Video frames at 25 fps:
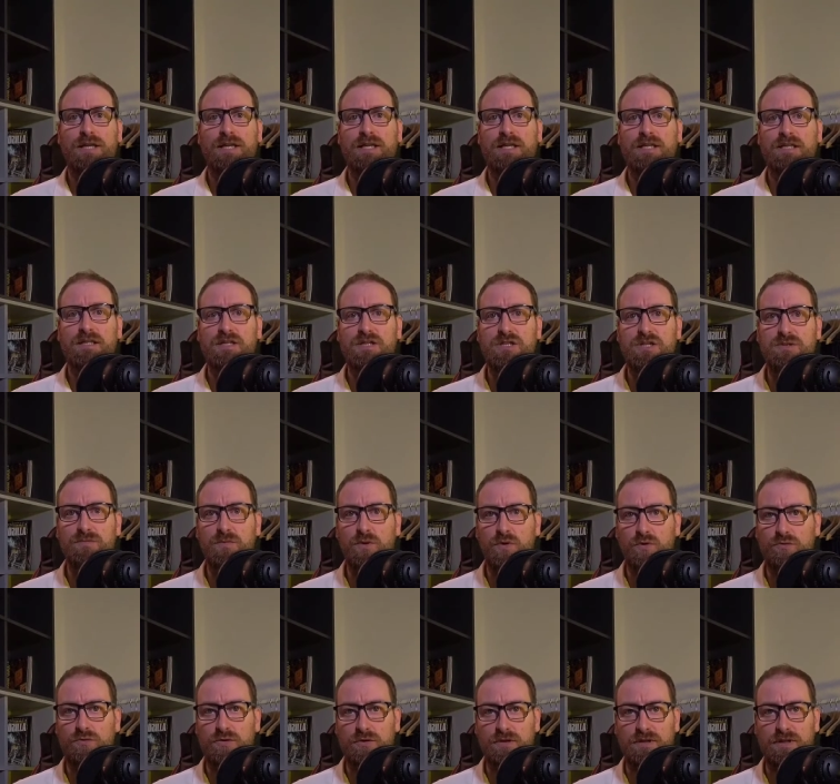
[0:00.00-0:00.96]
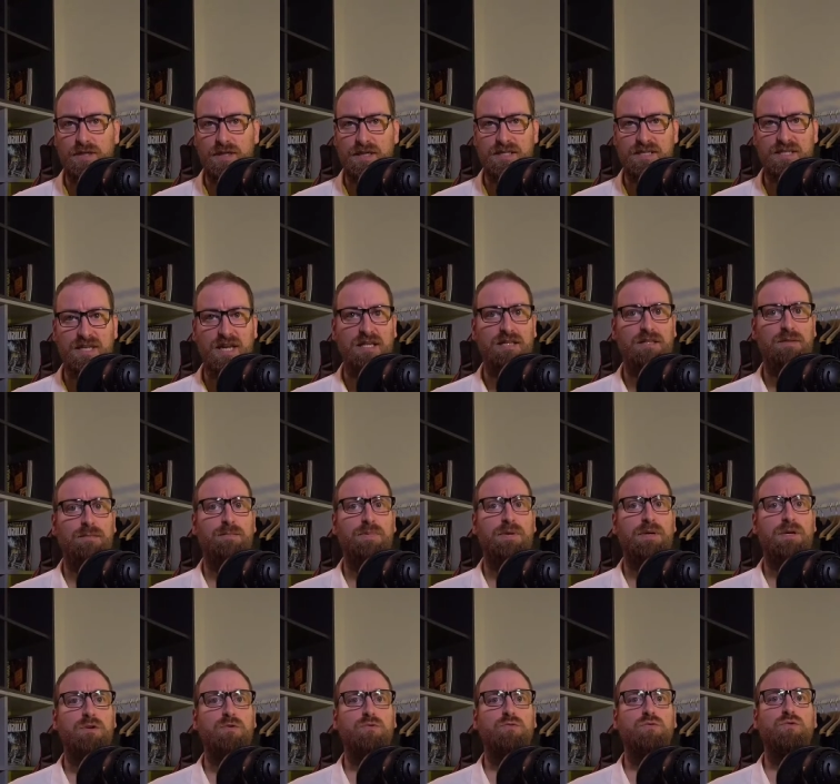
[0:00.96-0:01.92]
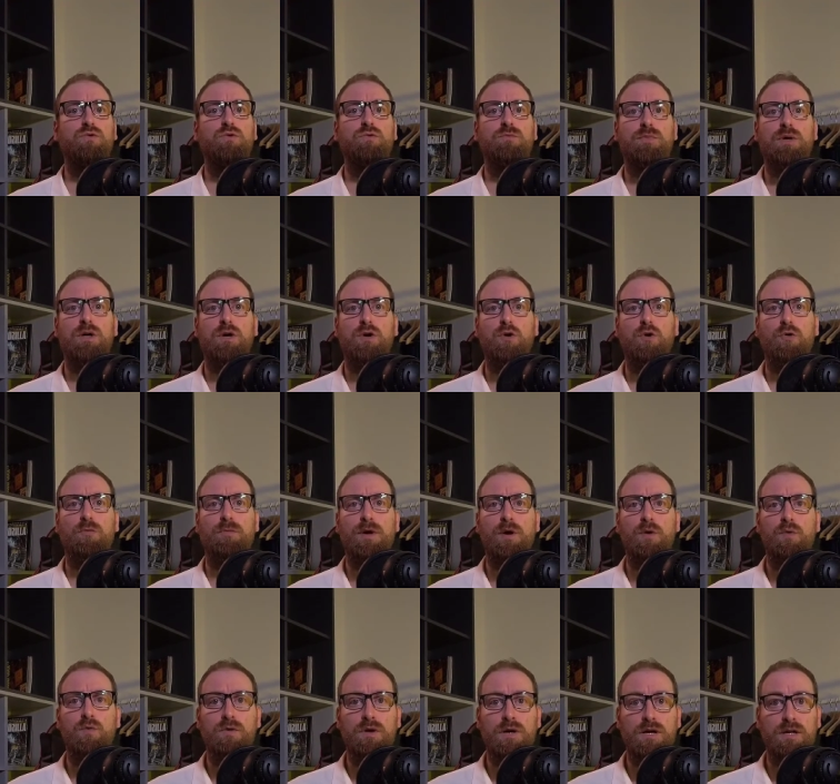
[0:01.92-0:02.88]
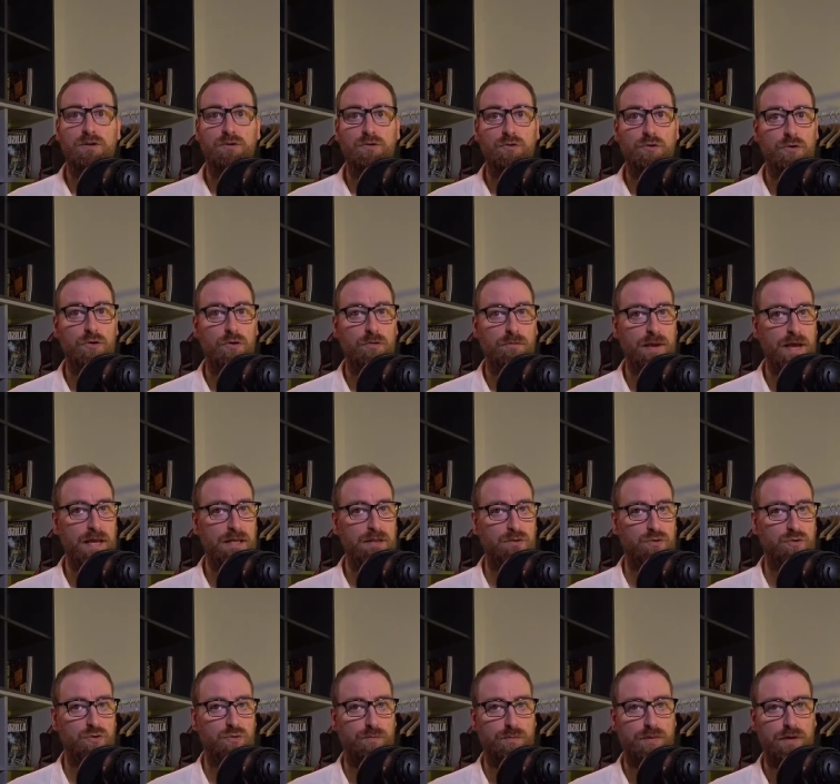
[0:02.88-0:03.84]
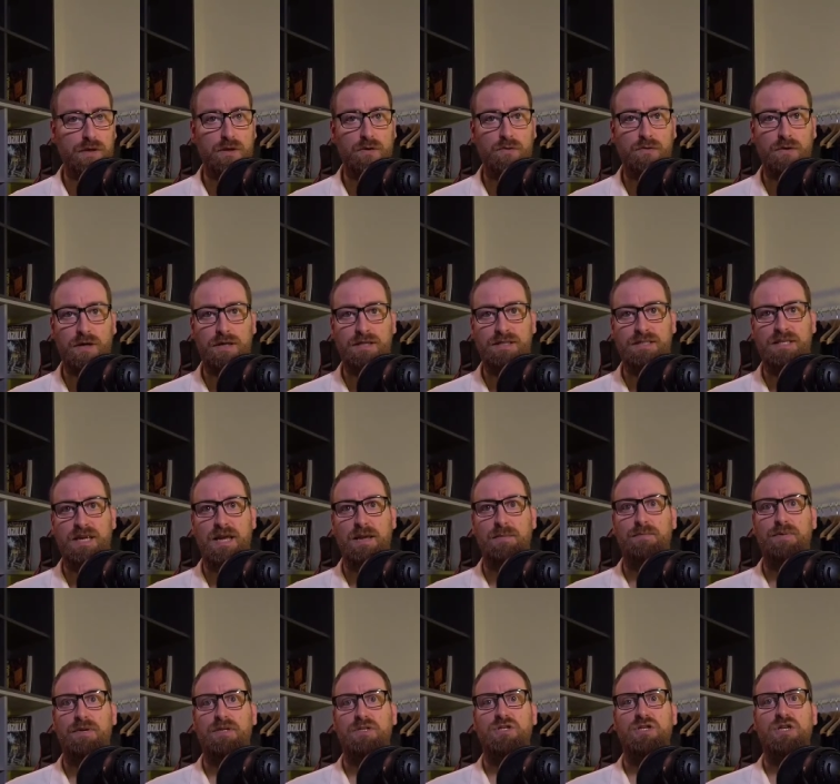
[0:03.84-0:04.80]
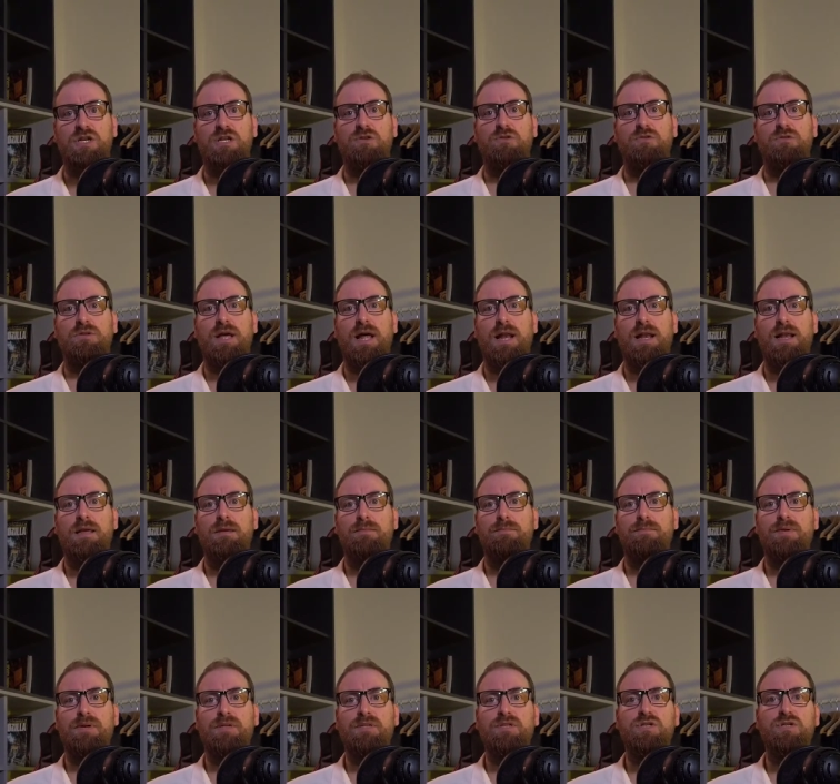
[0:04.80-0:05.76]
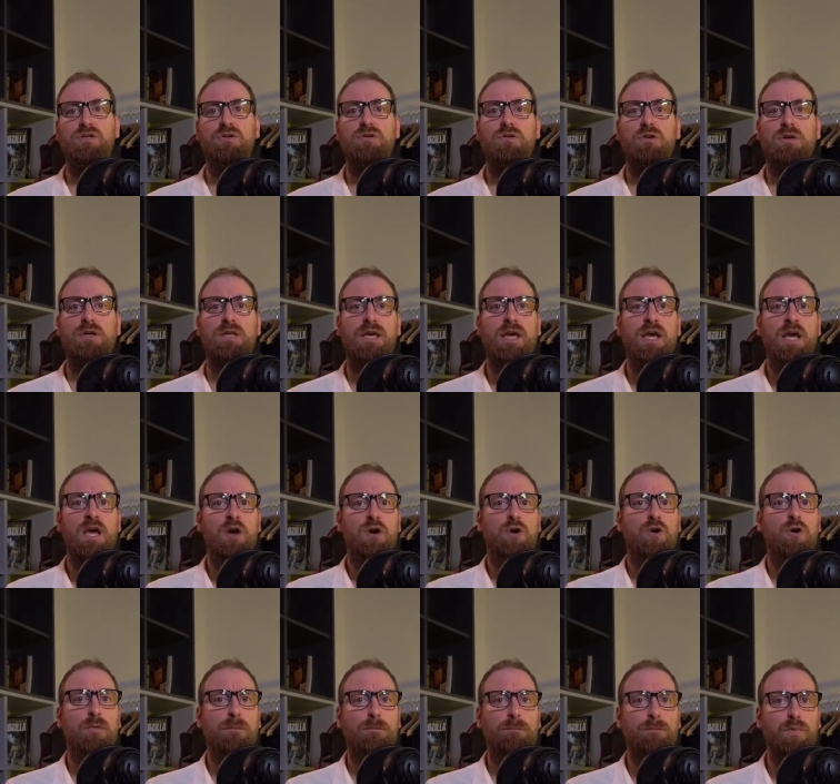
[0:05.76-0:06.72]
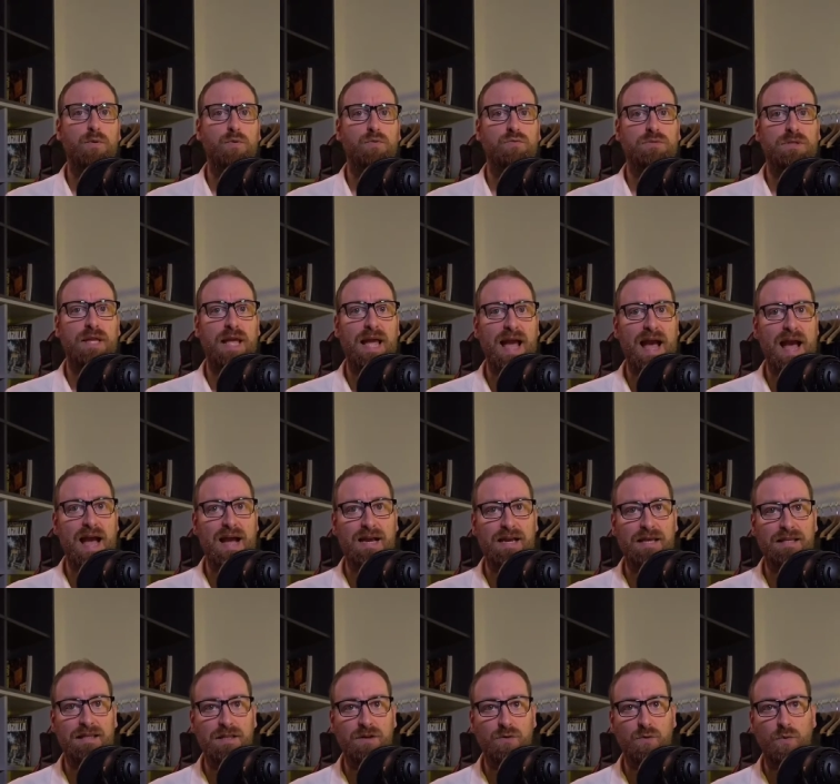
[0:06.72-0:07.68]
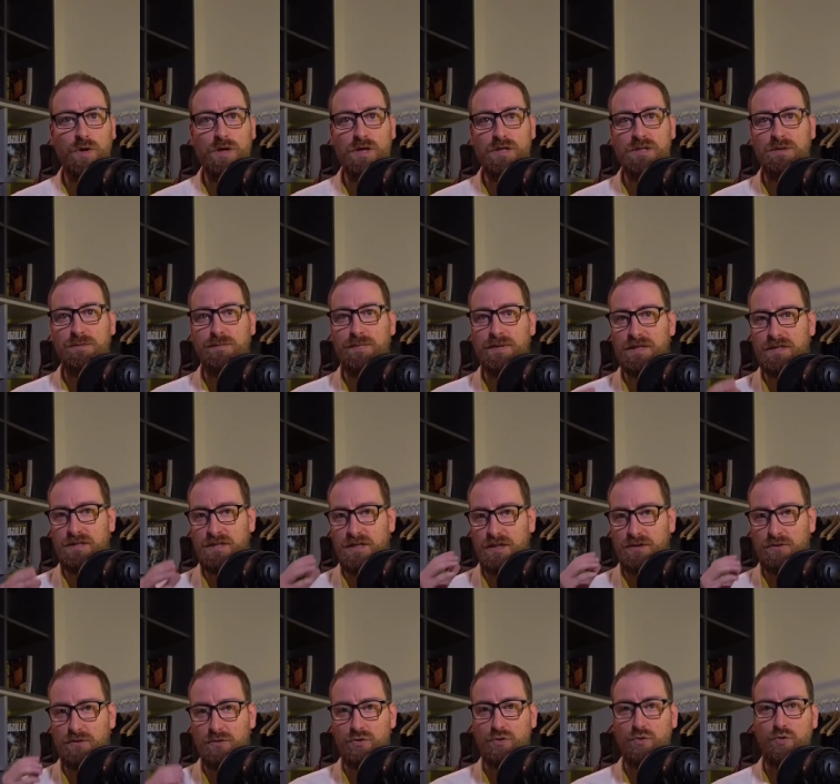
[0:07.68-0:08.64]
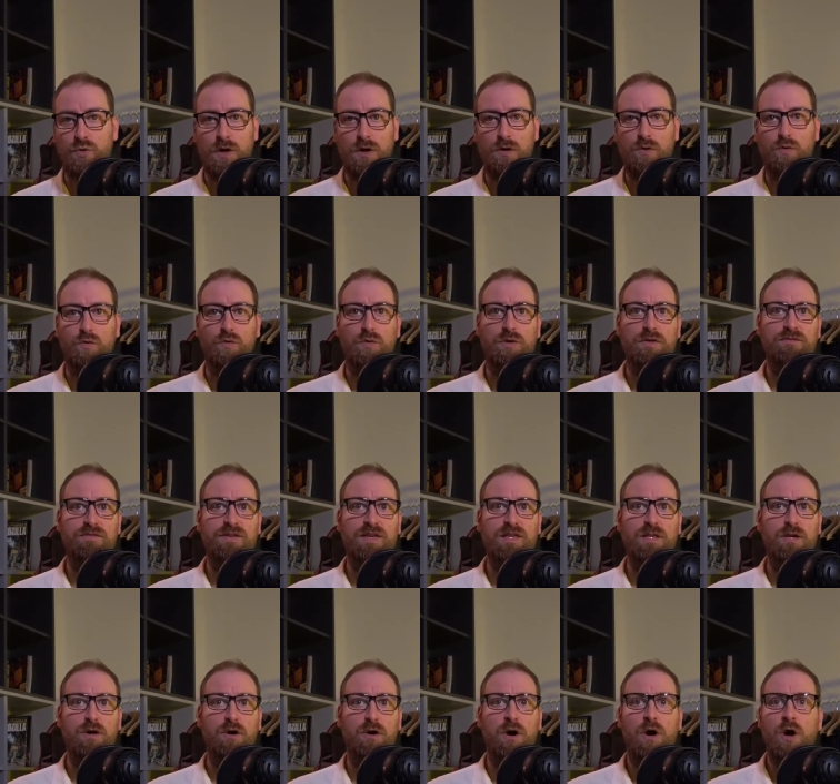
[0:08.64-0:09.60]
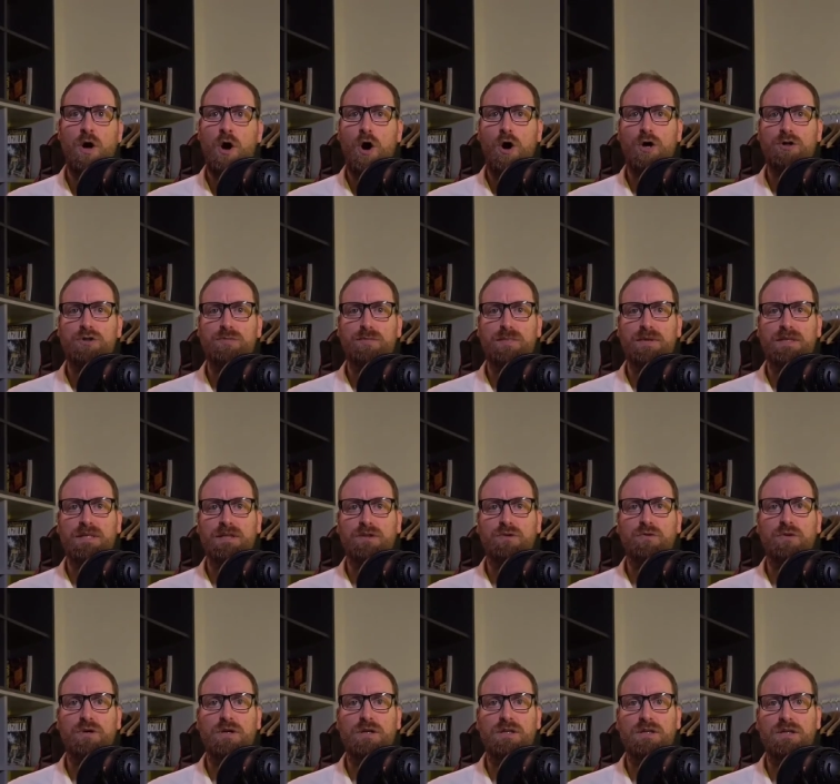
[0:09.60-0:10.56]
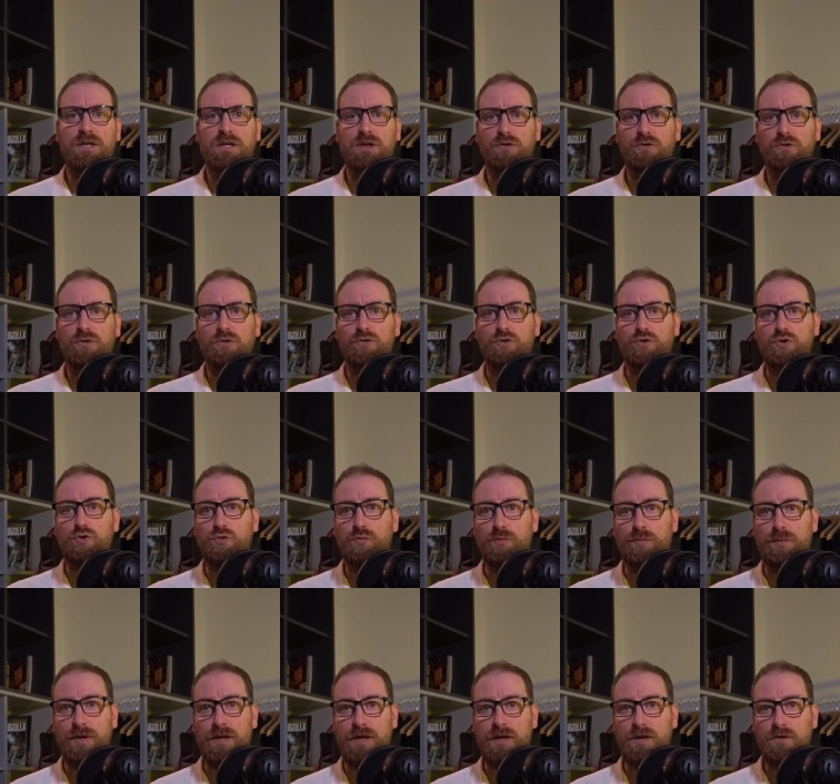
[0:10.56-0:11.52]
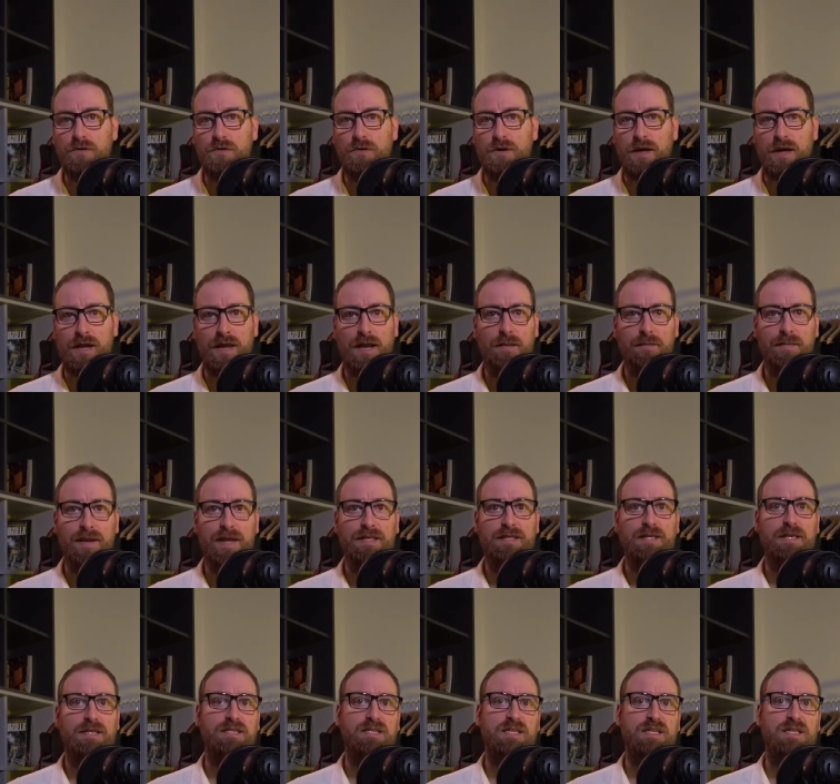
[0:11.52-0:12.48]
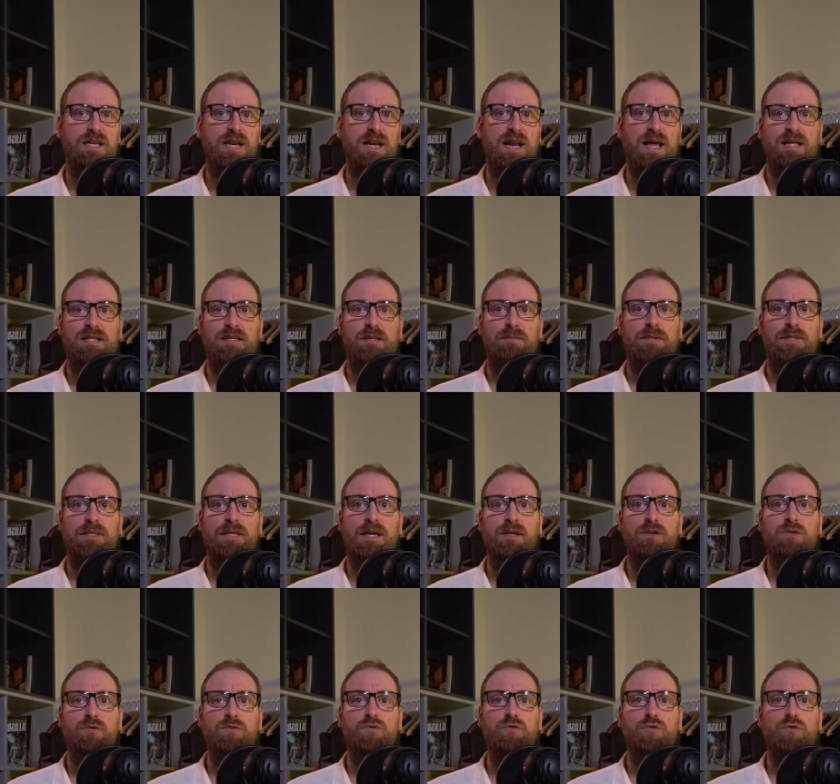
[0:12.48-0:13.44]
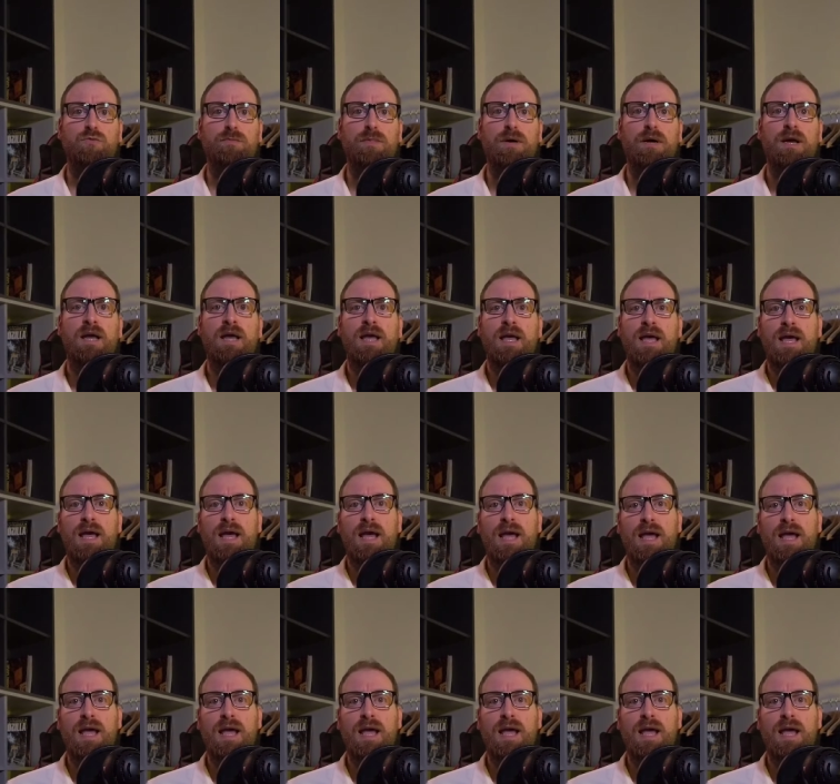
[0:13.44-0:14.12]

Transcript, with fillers: ho degli indici molto interessanti per YouTube come un ritorno medio superiore al 6% dalle impressioni con punte anche di 15% su alcuni video, ho spettatori di ritorno superiori alla media segnalatemi da YouTube